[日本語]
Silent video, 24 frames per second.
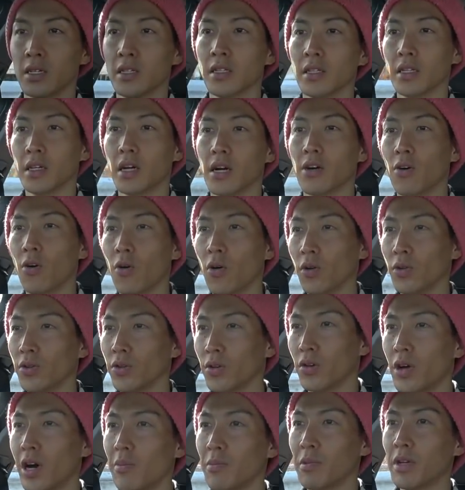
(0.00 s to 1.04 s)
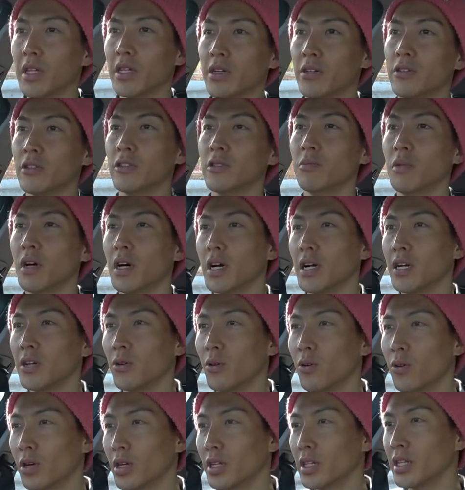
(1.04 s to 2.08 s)
なんかここのとこ雨で車が
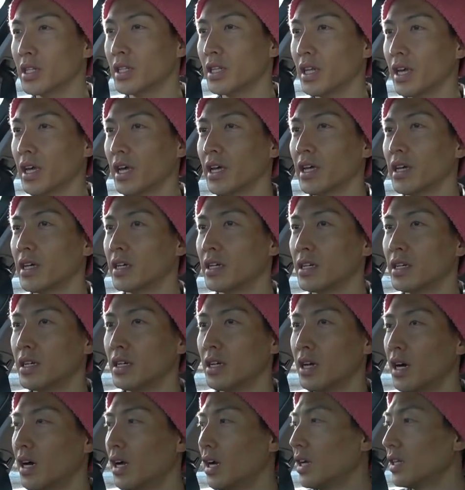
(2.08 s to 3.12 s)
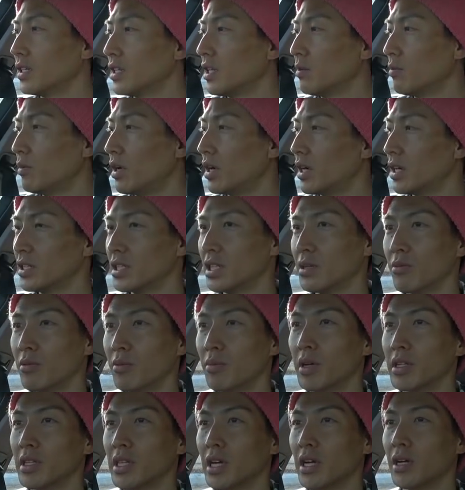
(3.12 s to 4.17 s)
汚れてて、洗っても洗っても
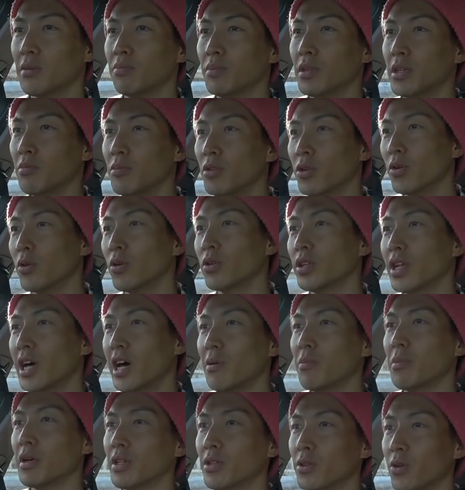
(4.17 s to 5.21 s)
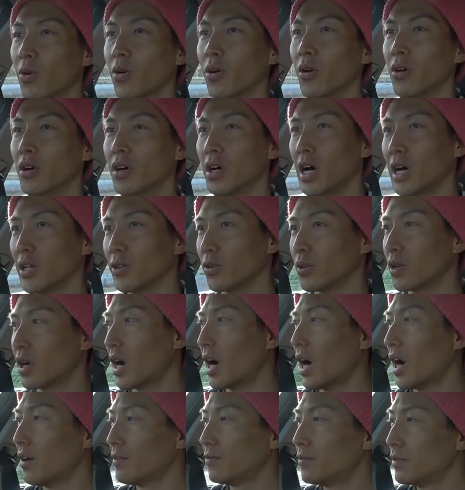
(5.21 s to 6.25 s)
また微妙な雨と、あと
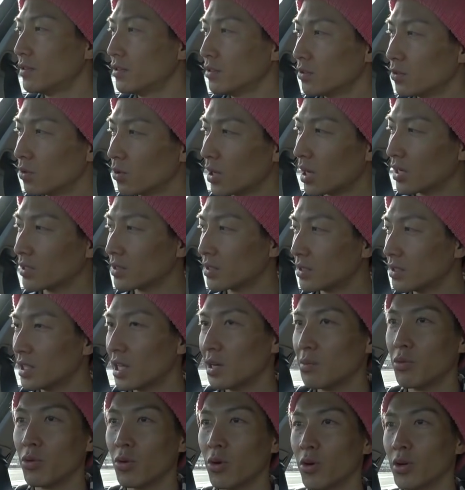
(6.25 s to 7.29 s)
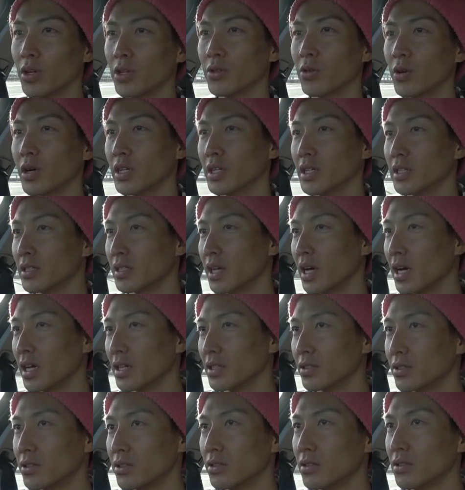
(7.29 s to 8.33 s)
花粉とか砂ぼこりとかでさ、
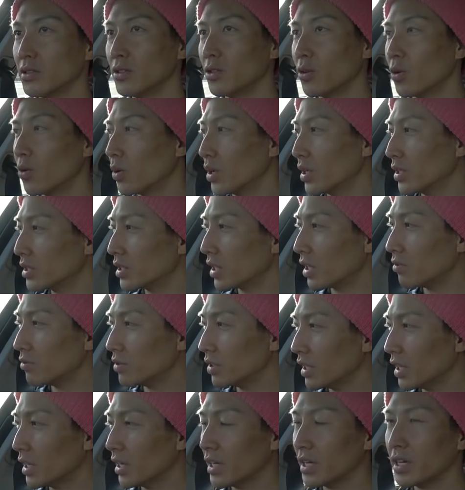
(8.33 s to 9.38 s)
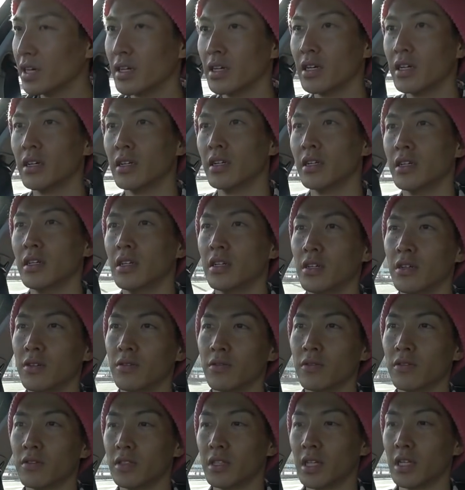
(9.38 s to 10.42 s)
すぐ汚れちゃうね。
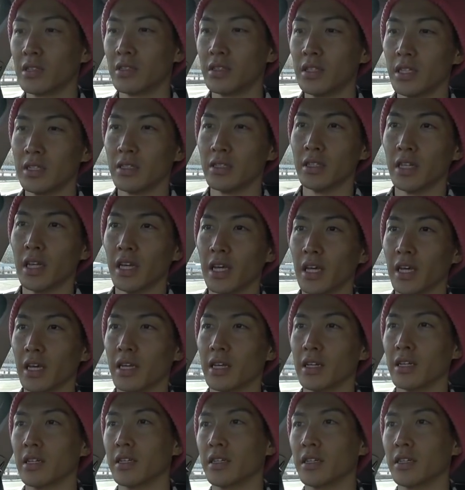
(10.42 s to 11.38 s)
複雑ですね。